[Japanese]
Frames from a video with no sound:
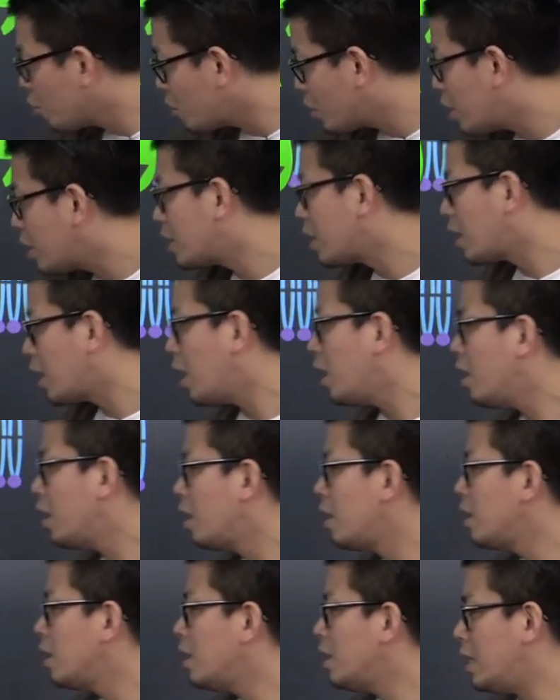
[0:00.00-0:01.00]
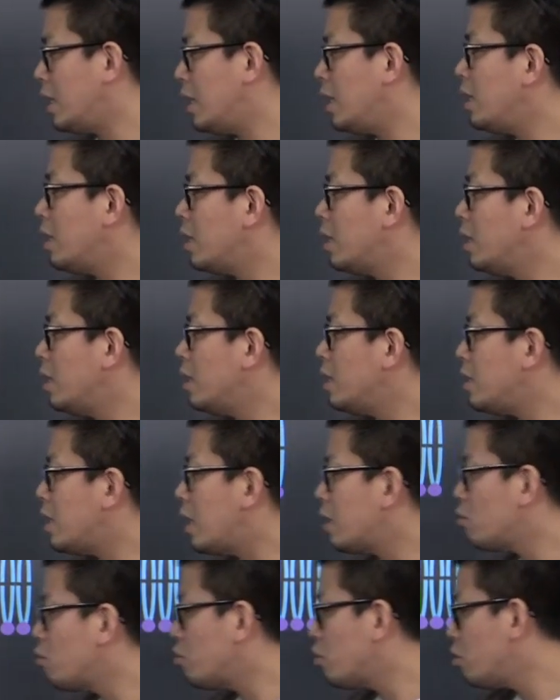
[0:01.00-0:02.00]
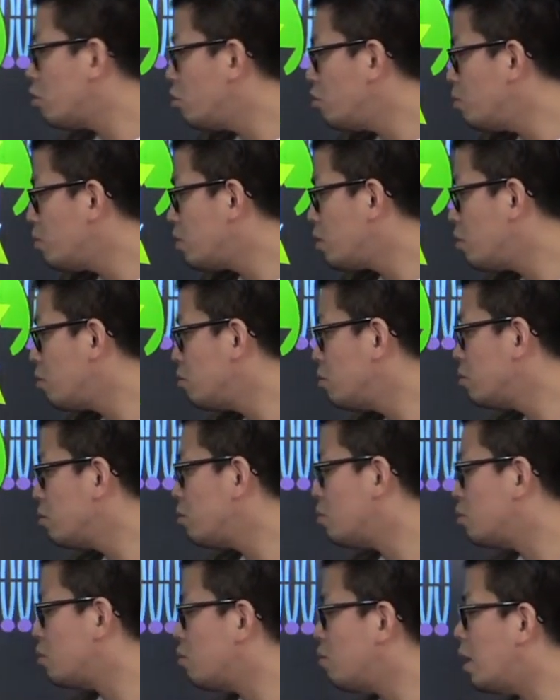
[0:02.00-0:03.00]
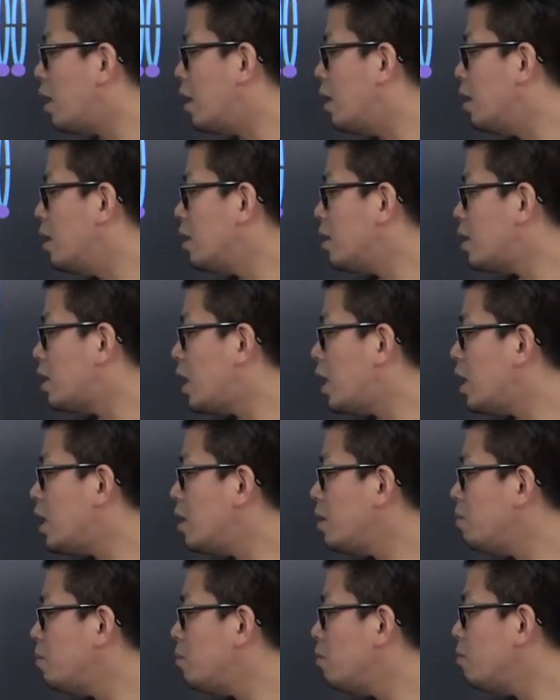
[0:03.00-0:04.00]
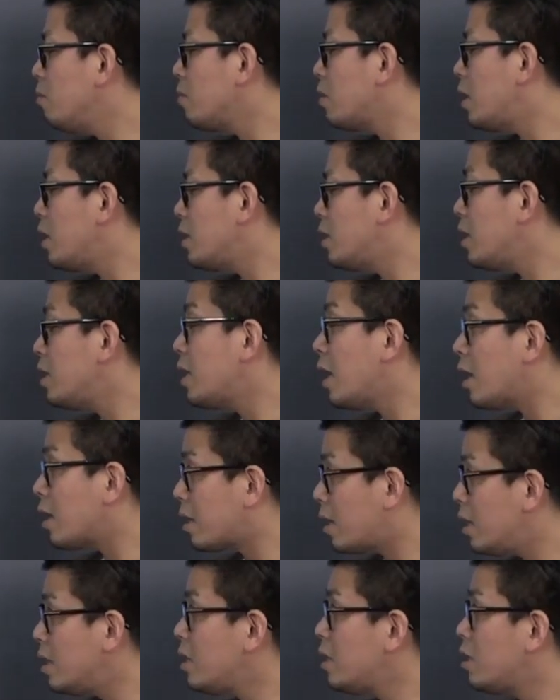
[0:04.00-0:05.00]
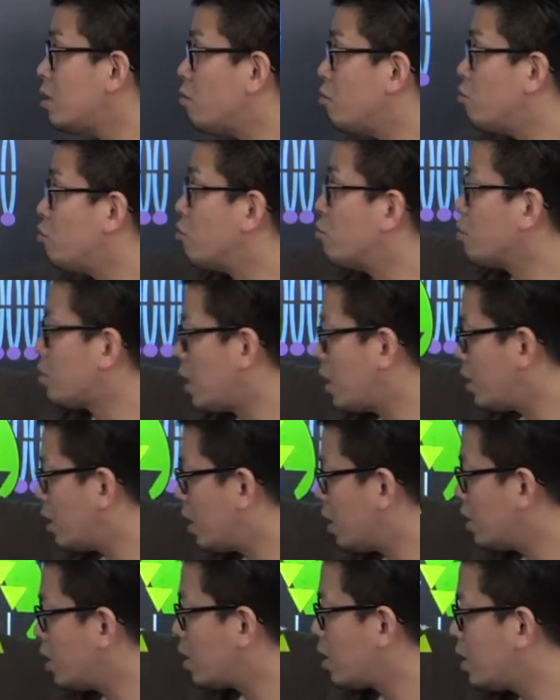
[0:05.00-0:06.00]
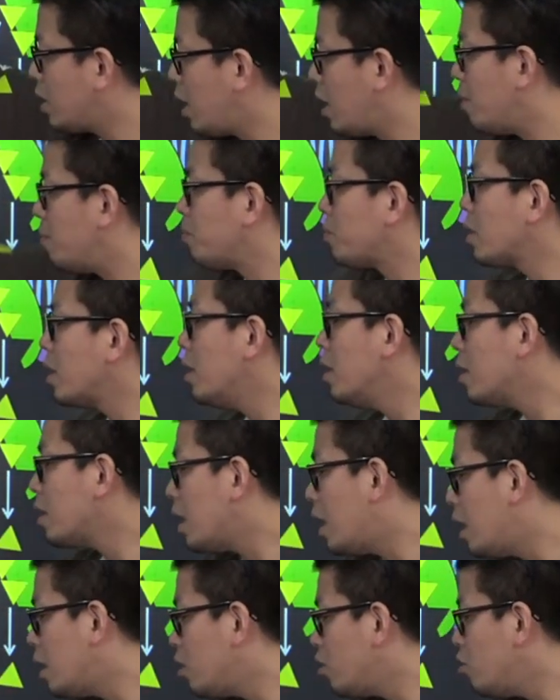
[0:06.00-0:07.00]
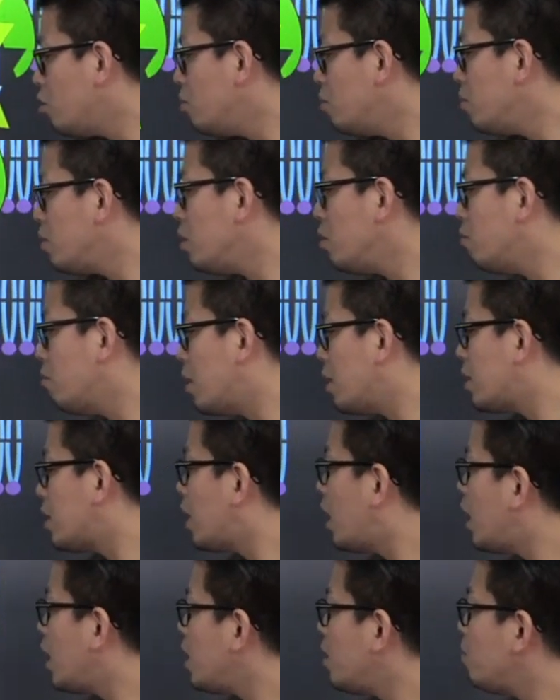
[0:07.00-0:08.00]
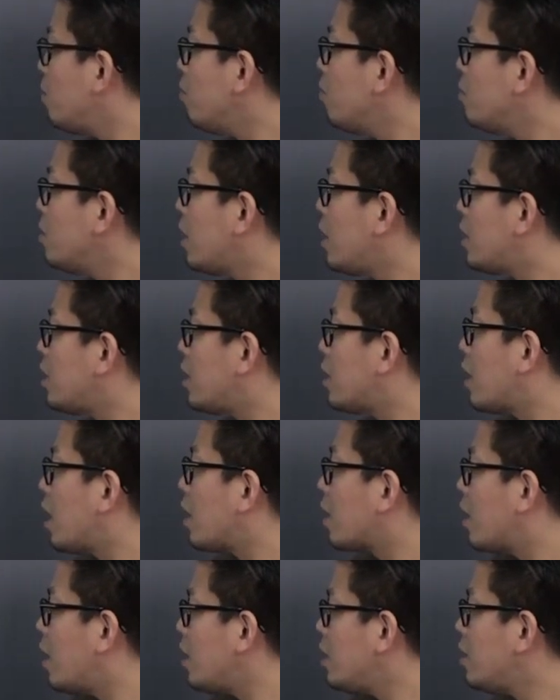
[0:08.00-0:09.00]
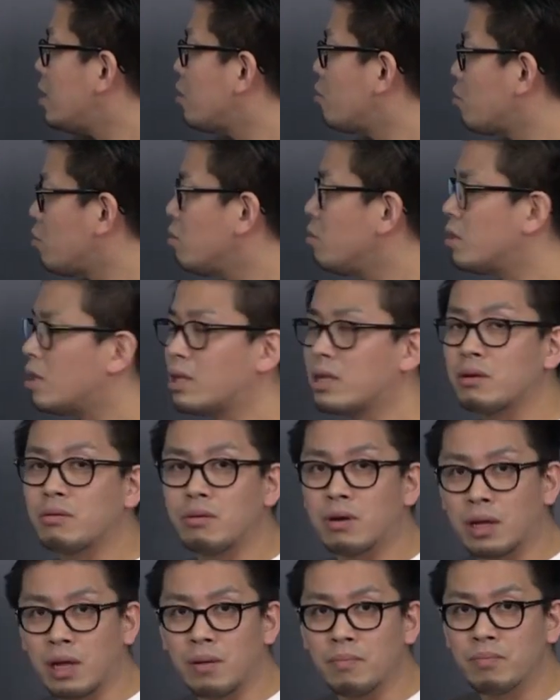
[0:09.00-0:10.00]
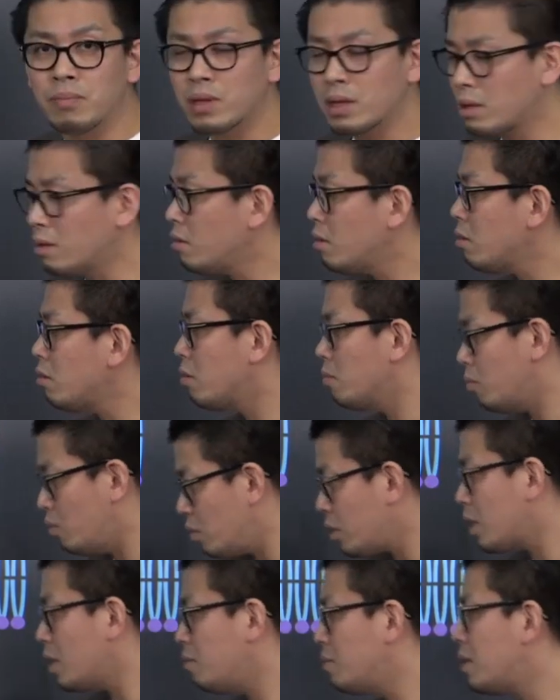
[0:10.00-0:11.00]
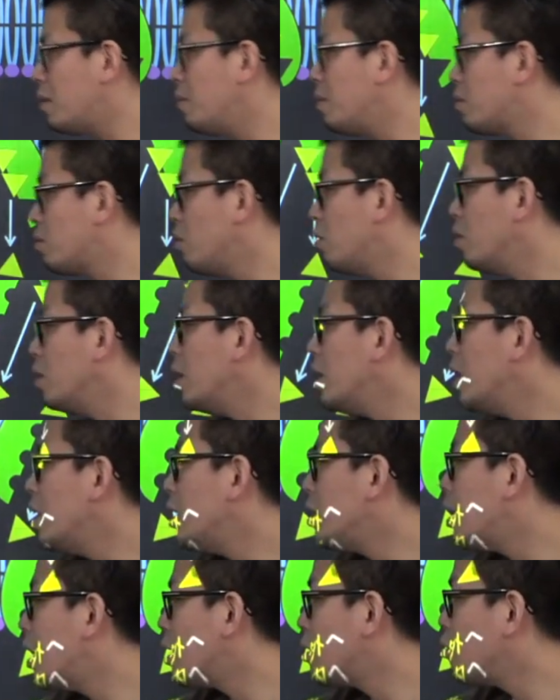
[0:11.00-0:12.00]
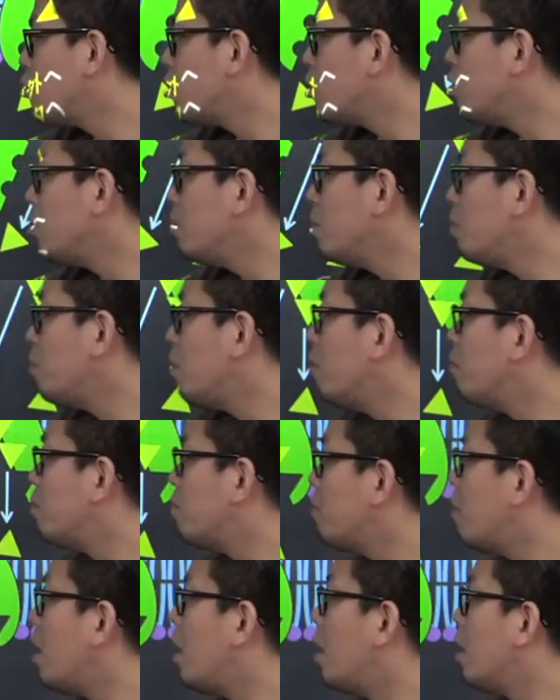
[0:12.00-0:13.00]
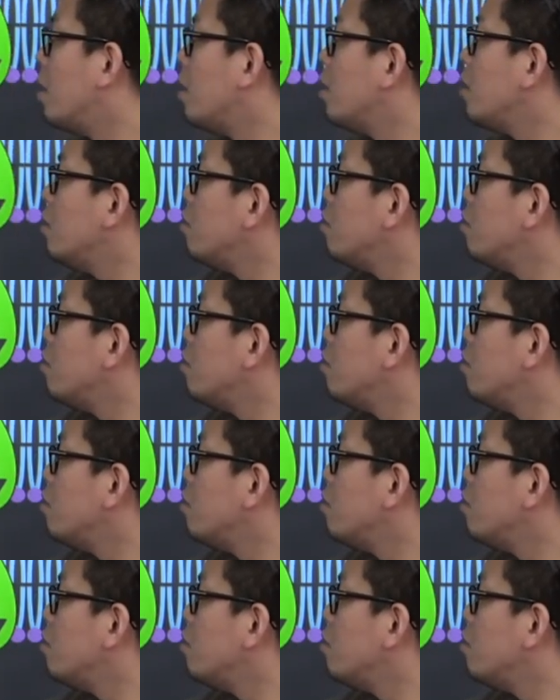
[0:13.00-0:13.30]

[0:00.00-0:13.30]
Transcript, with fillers: これなんだね。いいナトリウムイオン濃度は細胞外で高いっていう状態になってきてカリウムイオンは細胞内で高いってことになってくるわけ。そうするともう一回見てみるとナトリウムポンプは